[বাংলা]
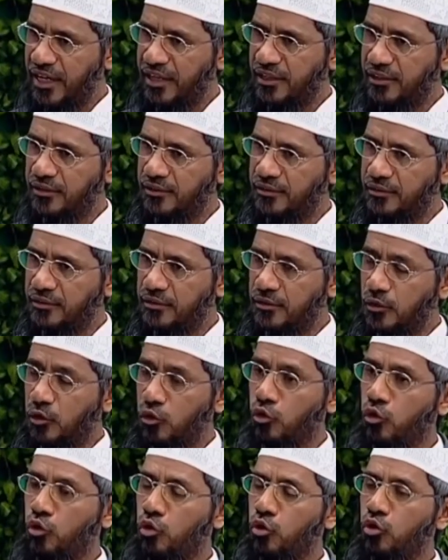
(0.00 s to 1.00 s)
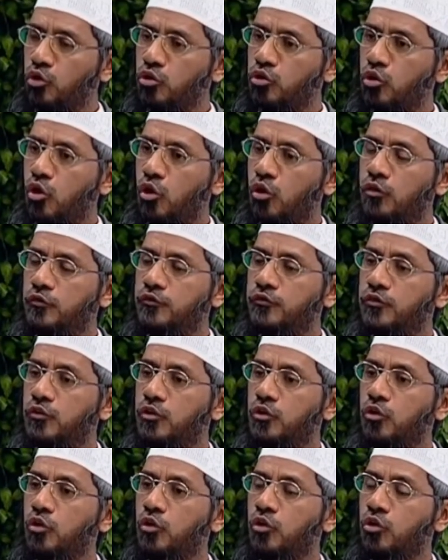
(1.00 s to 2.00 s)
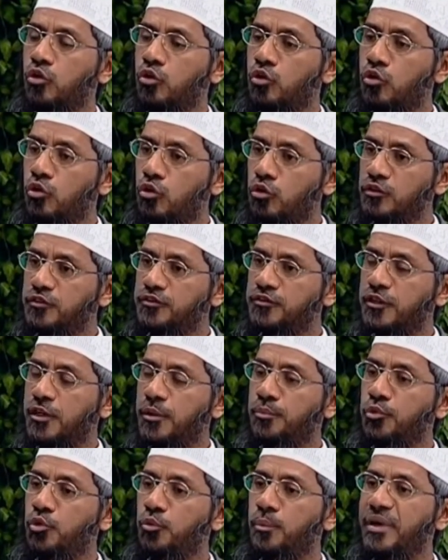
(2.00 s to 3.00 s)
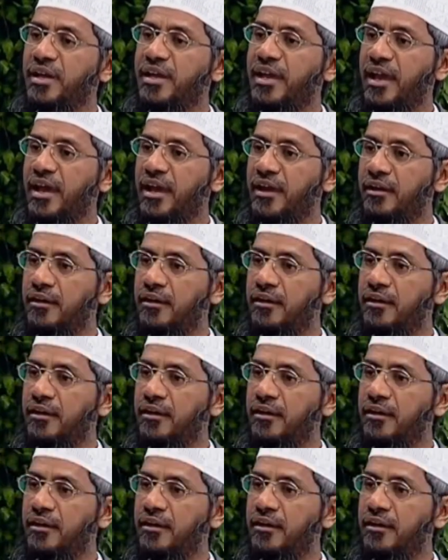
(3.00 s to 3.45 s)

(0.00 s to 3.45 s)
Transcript: তার শরীরের বিভিন্ন অংশে লোম